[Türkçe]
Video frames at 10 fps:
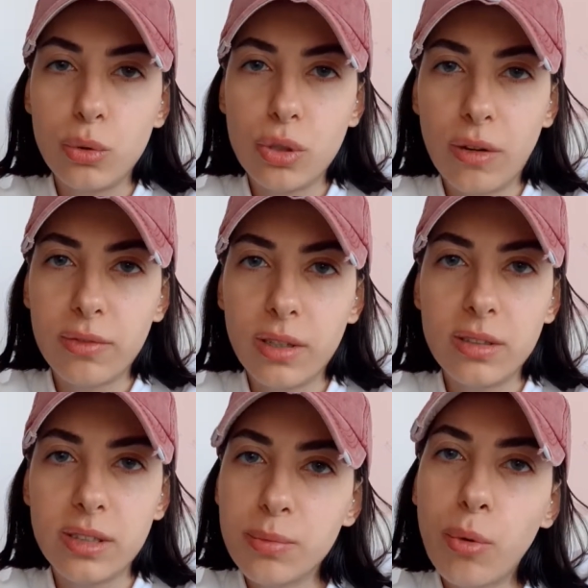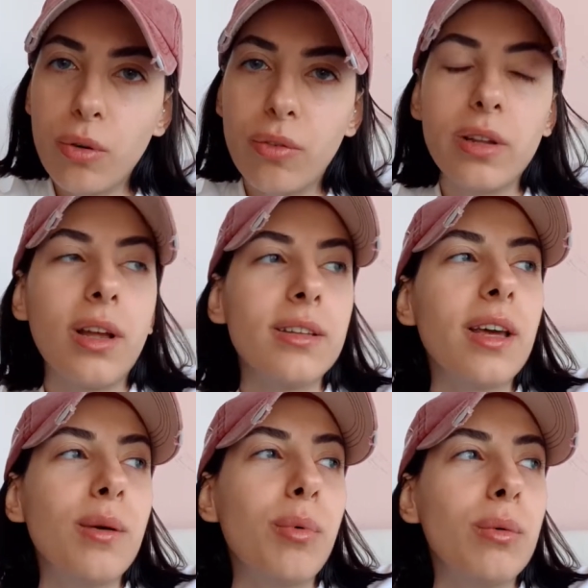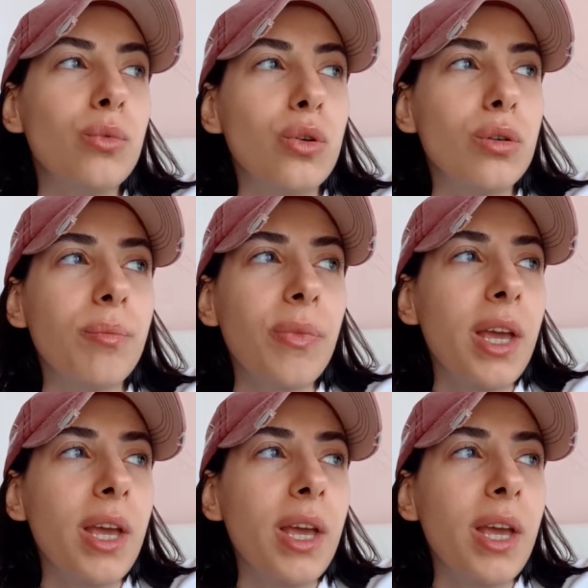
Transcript: üç haftadır spor falan da yapamıyorum.